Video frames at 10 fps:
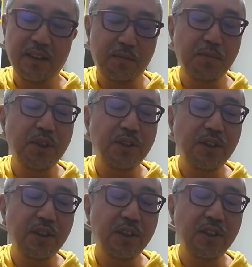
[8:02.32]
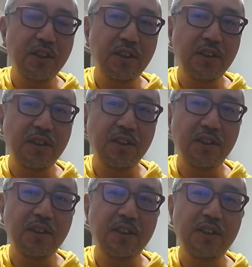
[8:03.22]

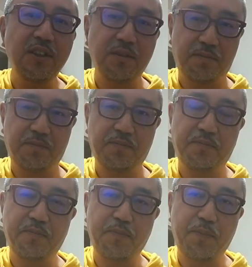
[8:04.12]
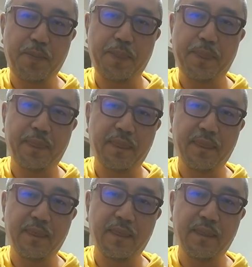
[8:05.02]

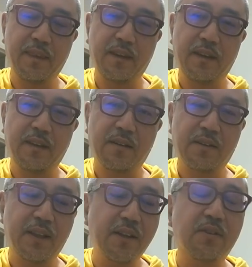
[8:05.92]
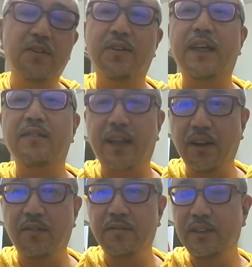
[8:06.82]
ムーっていうコードになるんだけど、
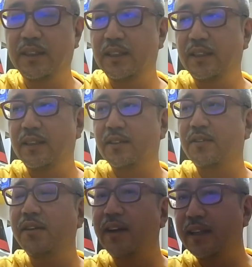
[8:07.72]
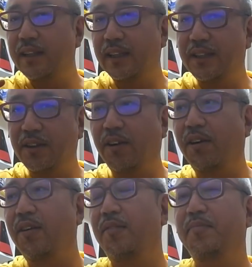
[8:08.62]
これは何で
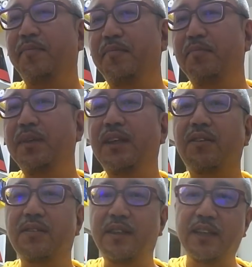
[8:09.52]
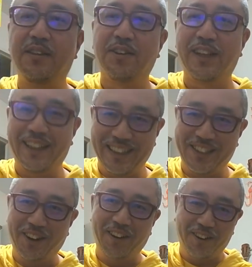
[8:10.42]
しょうビートルズで言うと何で
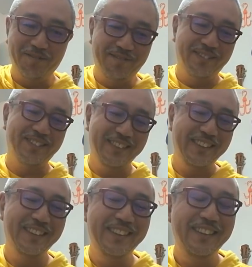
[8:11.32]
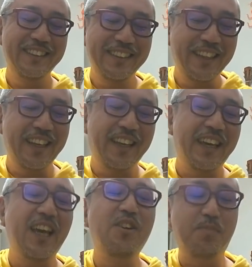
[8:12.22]
しょう
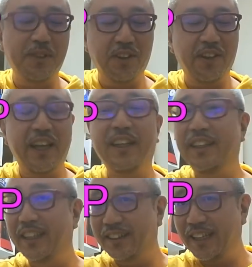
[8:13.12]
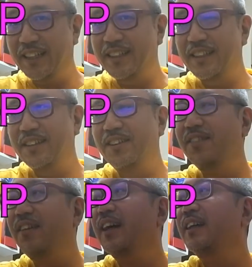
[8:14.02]
ヘルプのエンディングです。これは、